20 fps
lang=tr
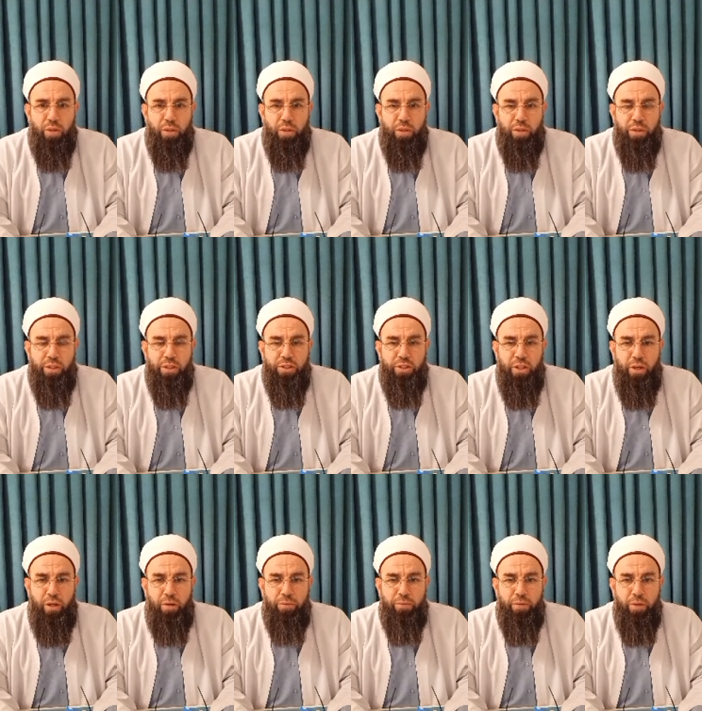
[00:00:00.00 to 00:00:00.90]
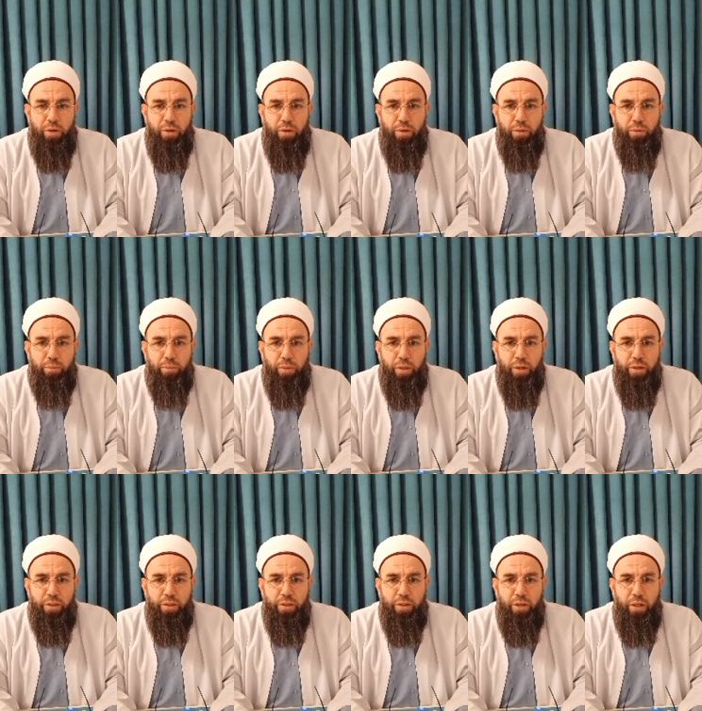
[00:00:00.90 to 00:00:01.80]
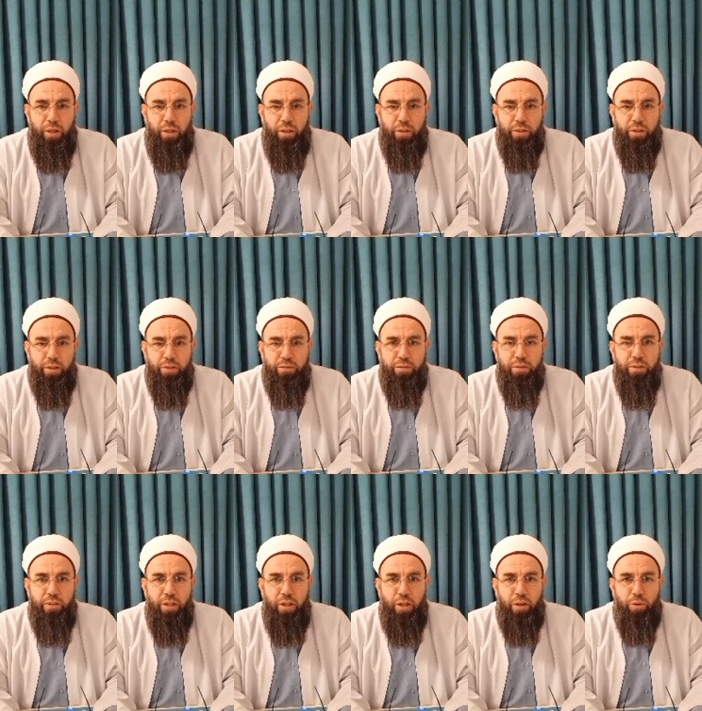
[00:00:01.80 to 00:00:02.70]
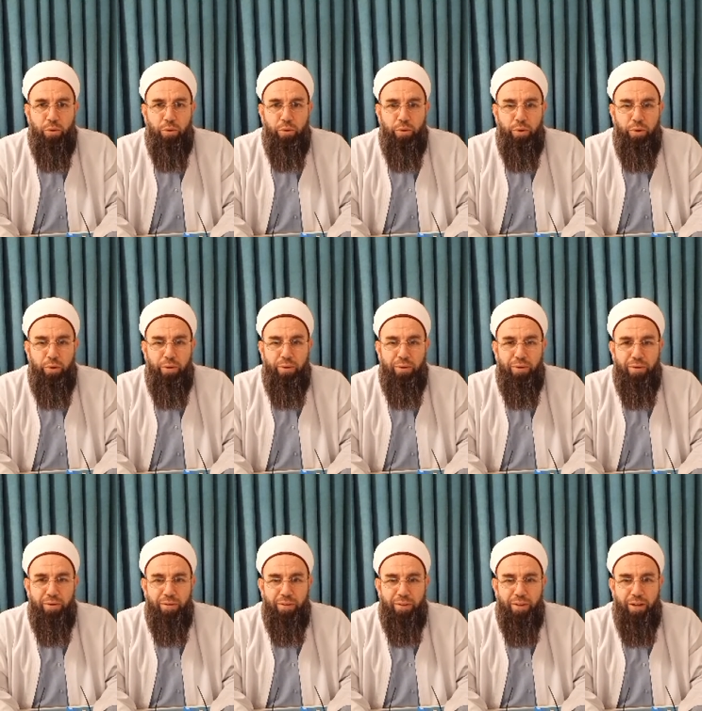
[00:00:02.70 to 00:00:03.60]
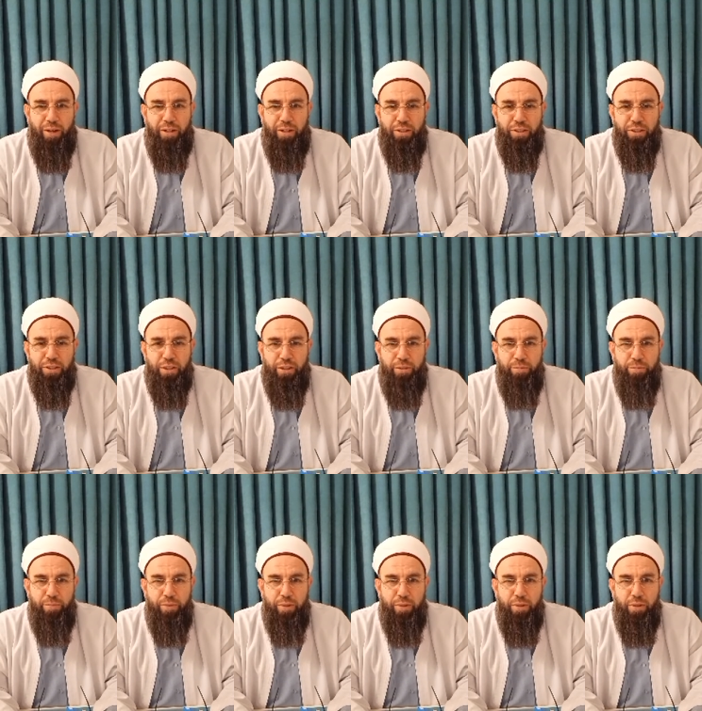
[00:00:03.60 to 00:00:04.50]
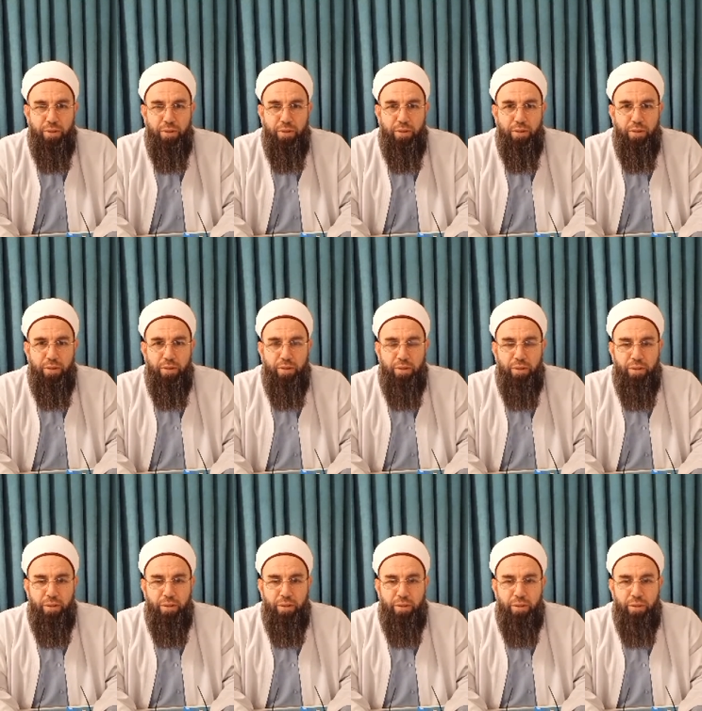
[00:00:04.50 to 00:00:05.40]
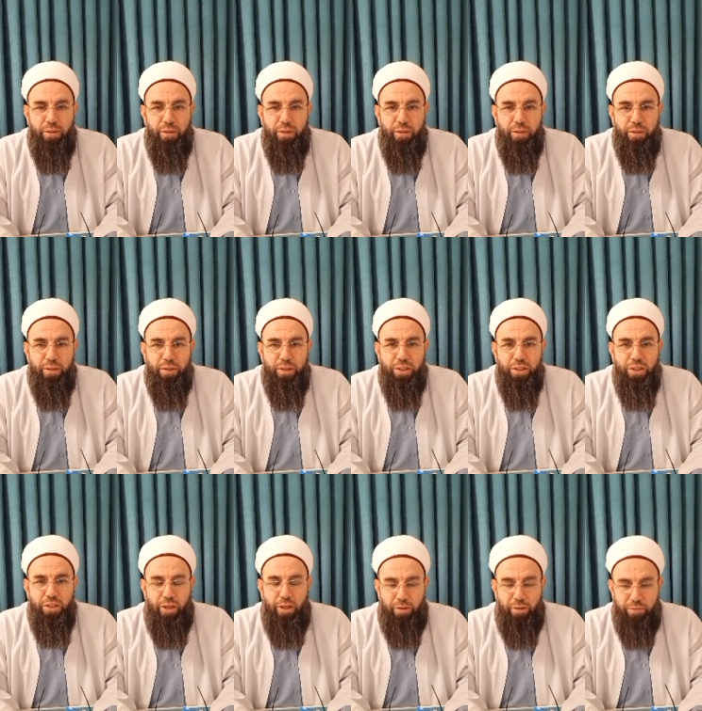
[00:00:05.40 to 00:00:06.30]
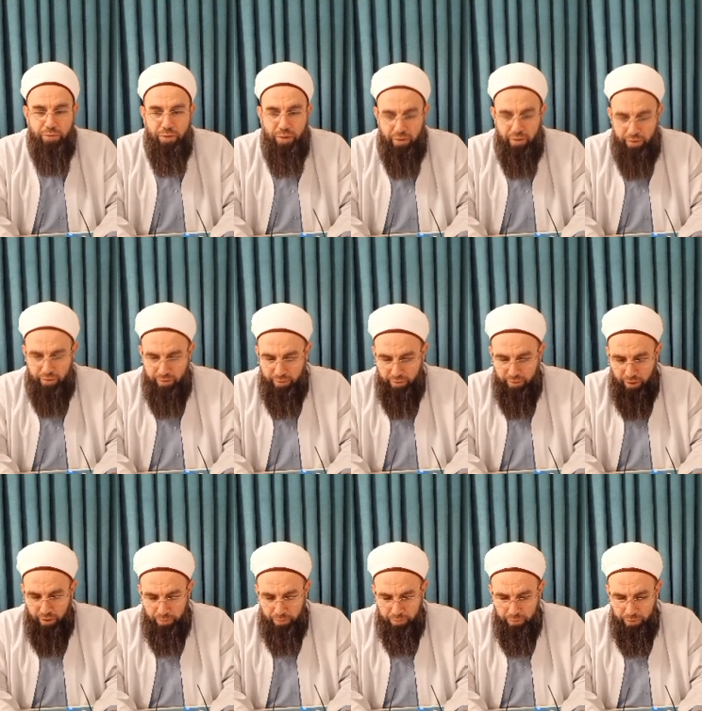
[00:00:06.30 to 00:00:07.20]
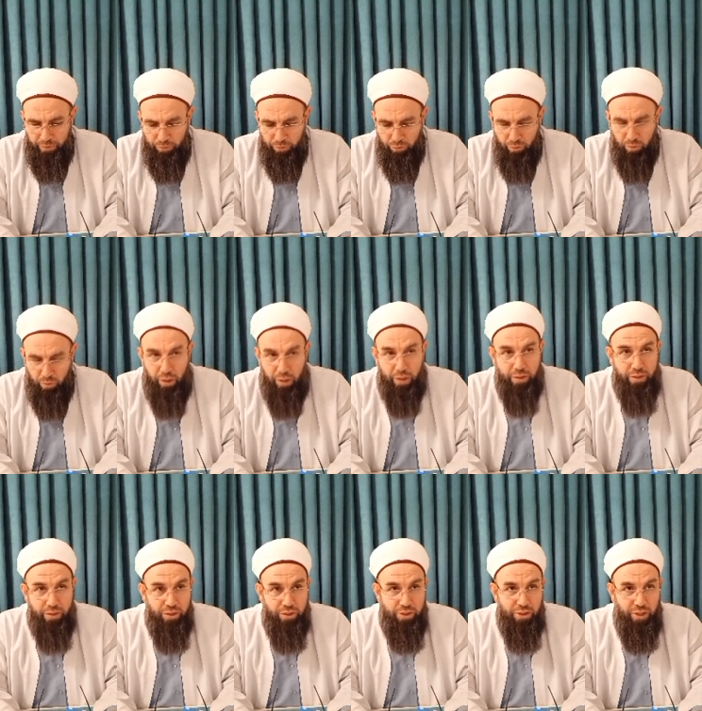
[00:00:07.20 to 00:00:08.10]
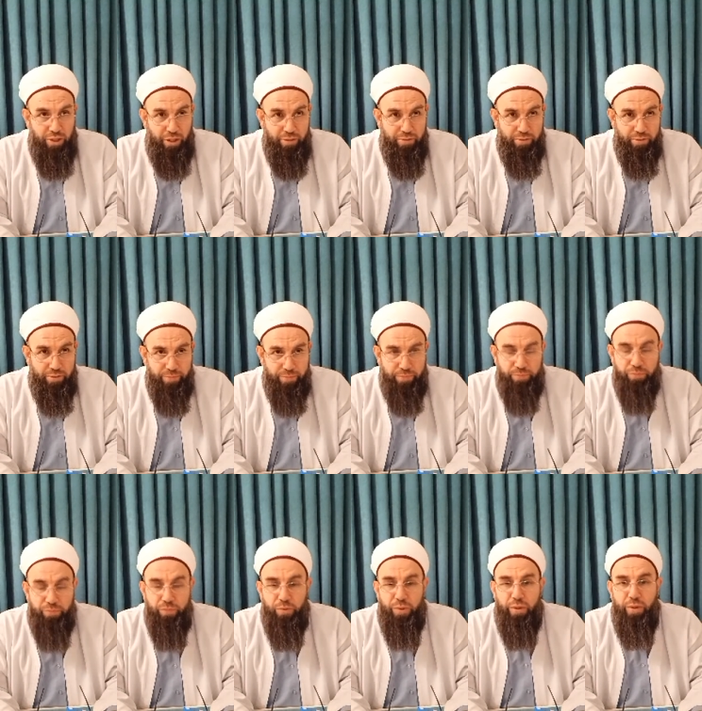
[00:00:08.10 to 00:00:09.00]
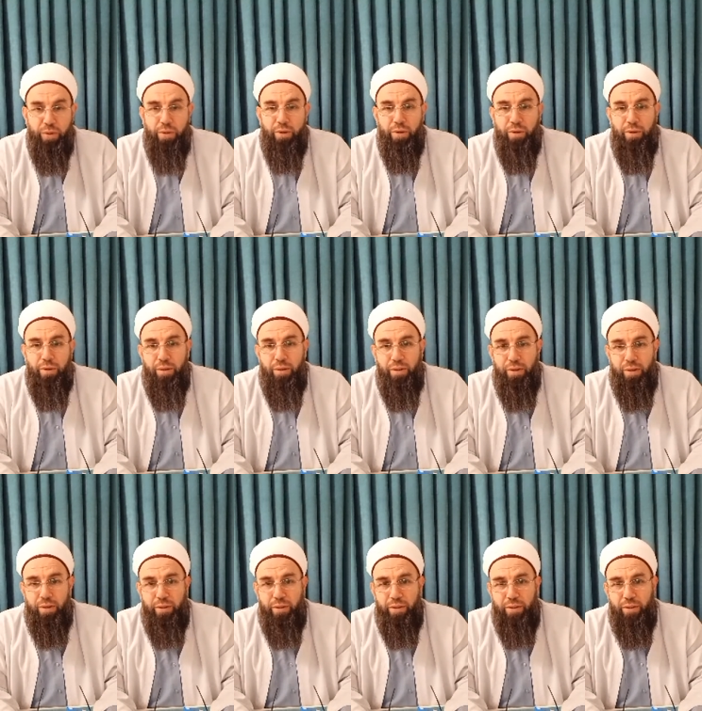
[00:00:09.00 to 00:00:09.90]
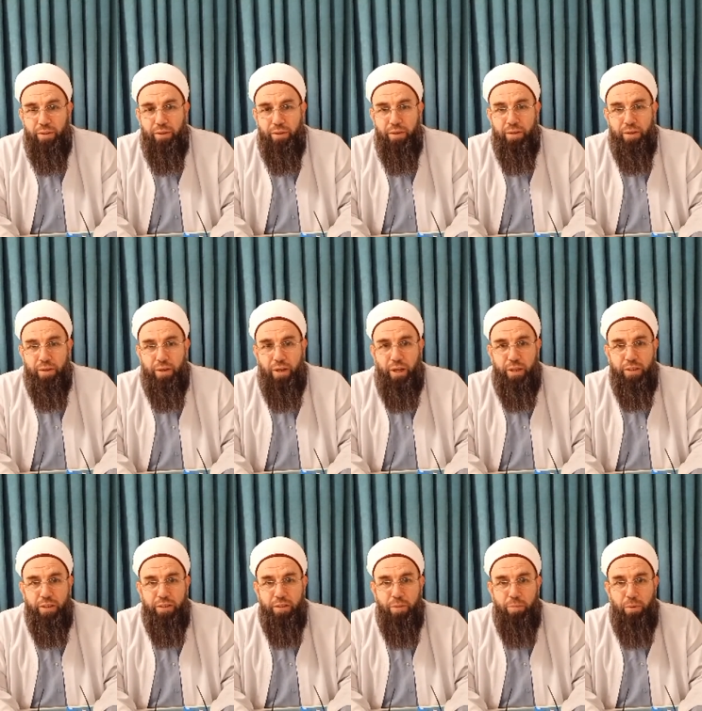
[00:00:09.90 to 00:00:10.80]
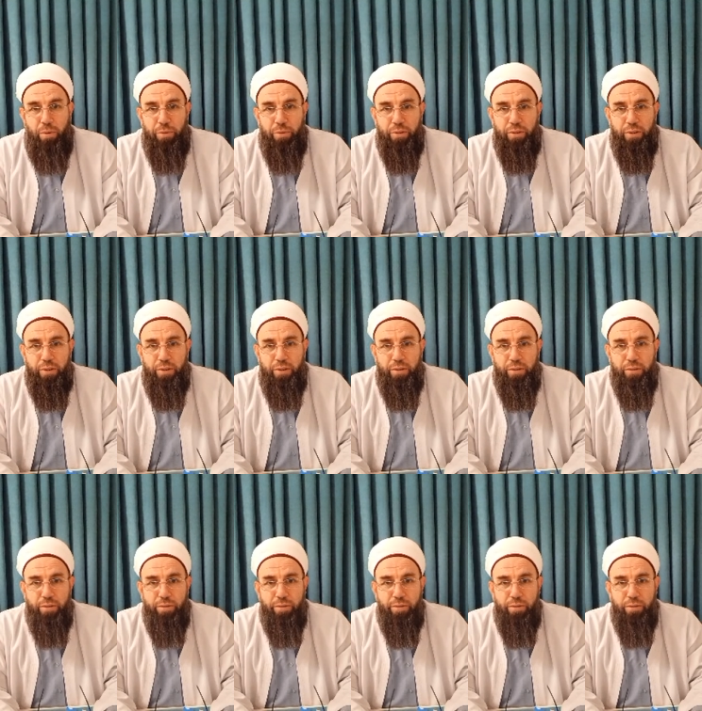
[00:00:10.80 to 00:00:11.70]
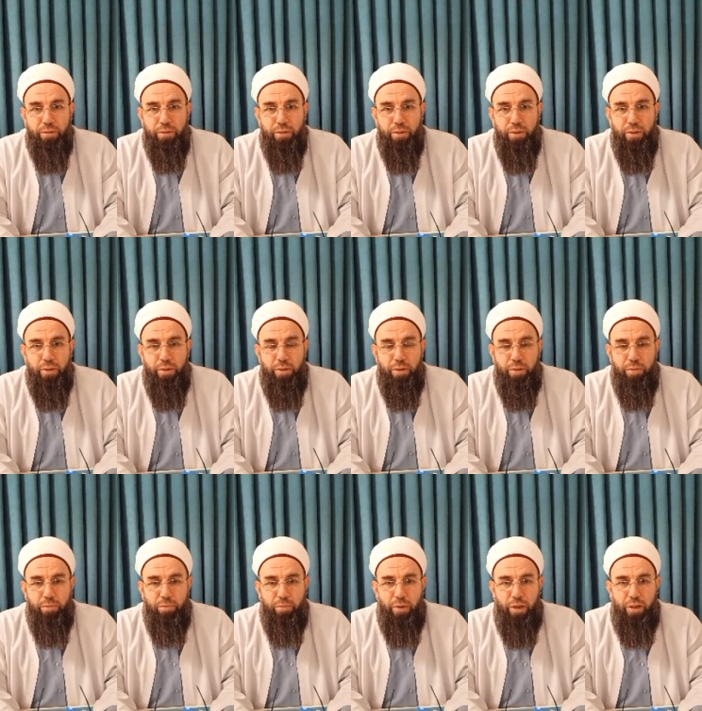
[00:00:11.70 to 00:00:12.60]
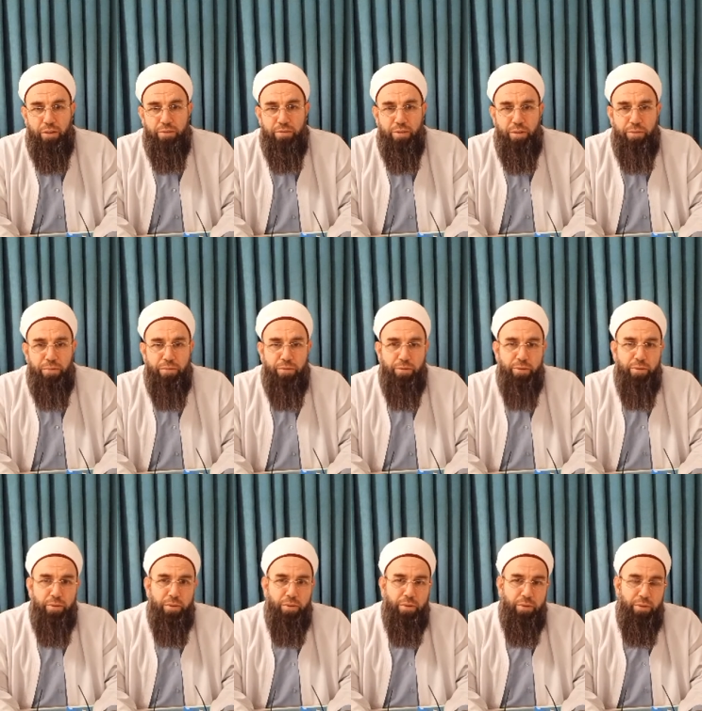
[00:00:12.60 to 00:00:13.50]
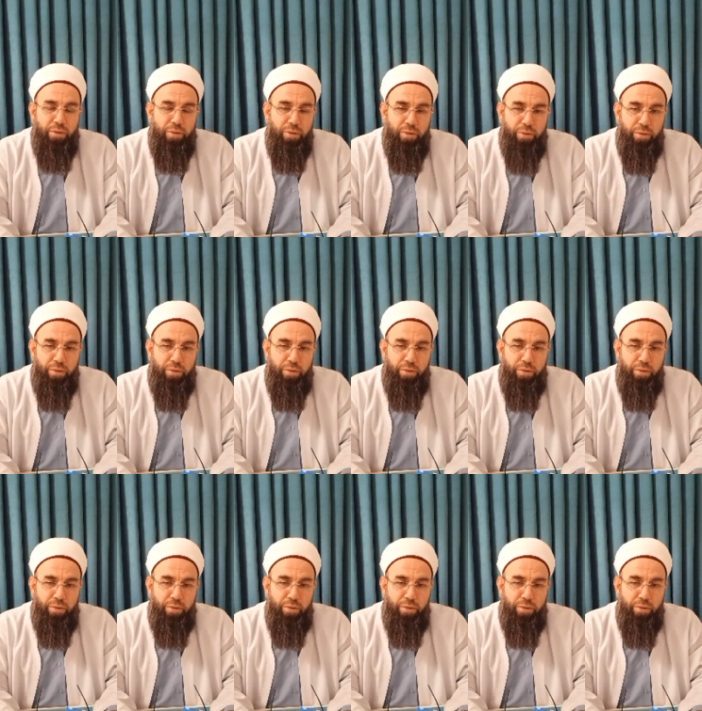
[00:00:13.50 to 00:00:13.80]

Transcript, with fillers: Geçen hafta bakın yine kesintiler oluyor kardeşlerim. Ee, geçen hafta yaptığımız 16. ders e, kayıt yapamadık. Maalesef e,